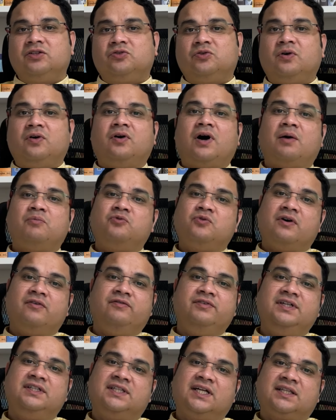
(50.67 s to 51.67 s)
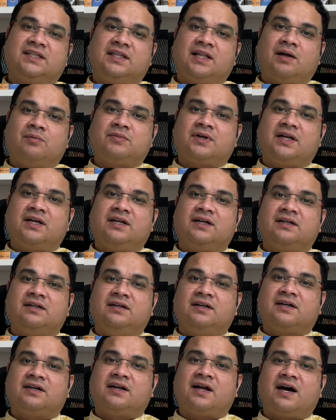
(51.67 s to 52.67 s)
तो अब वह वीरदत्त नाम का
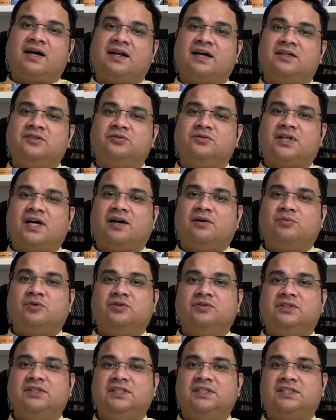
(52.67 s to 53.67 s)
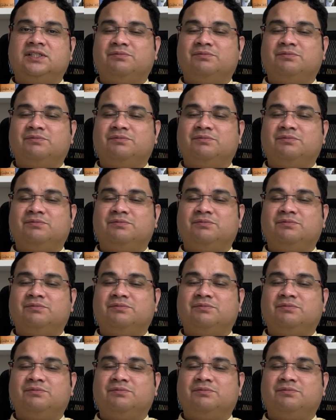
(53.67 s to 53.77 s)
लकर हारा जो था बहुत ही